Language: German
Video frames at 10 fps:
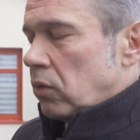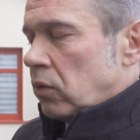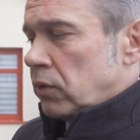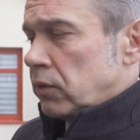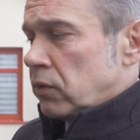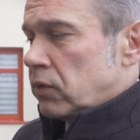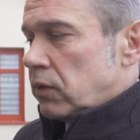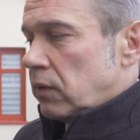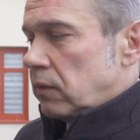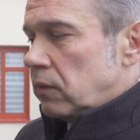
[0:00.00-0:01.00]

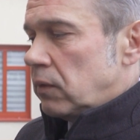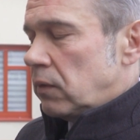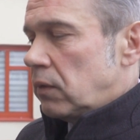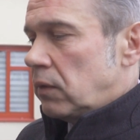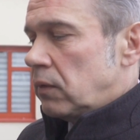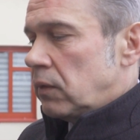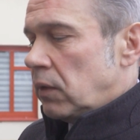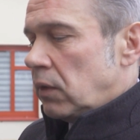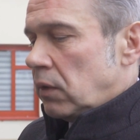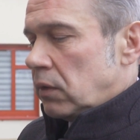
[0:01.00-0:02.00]
Und
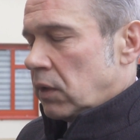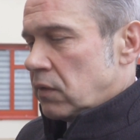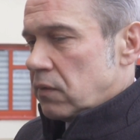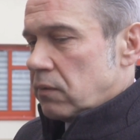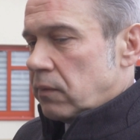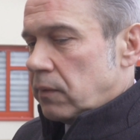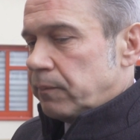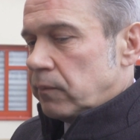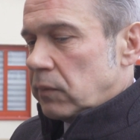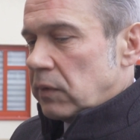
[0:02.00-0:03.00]
jetzt
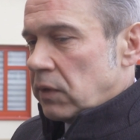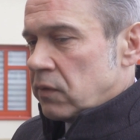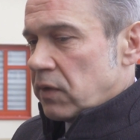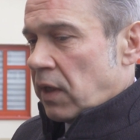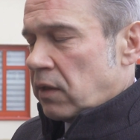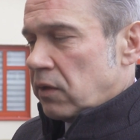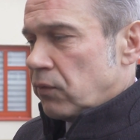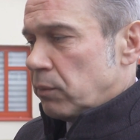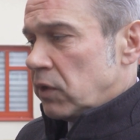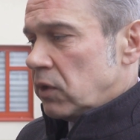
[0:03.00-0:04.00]
ist
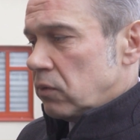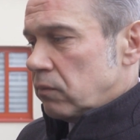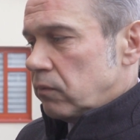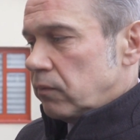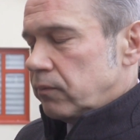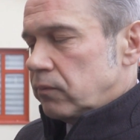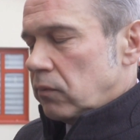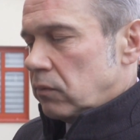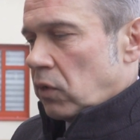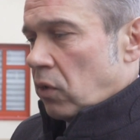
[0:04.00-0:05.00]
eigentlich für mich
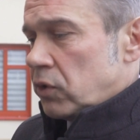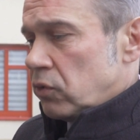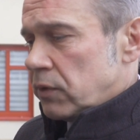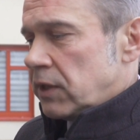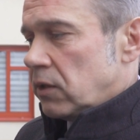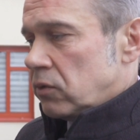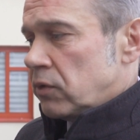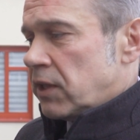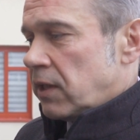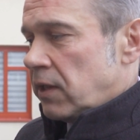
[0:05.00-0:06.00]
heute und hier
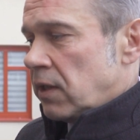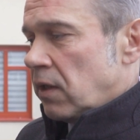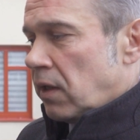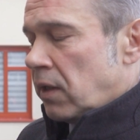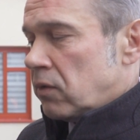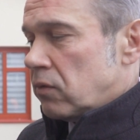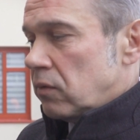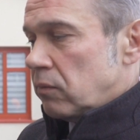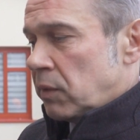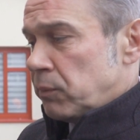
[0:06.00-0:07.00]
nur die Gelegenheit,
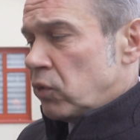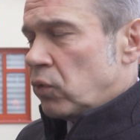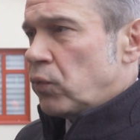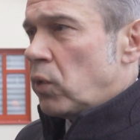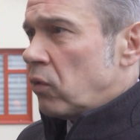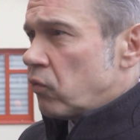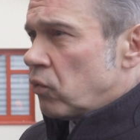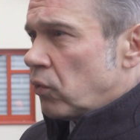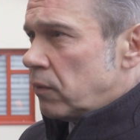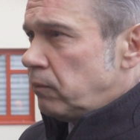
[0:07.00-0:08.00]
mein Mitgefühl
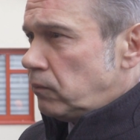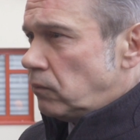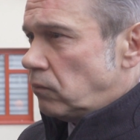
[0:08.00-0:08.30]
auszudrücken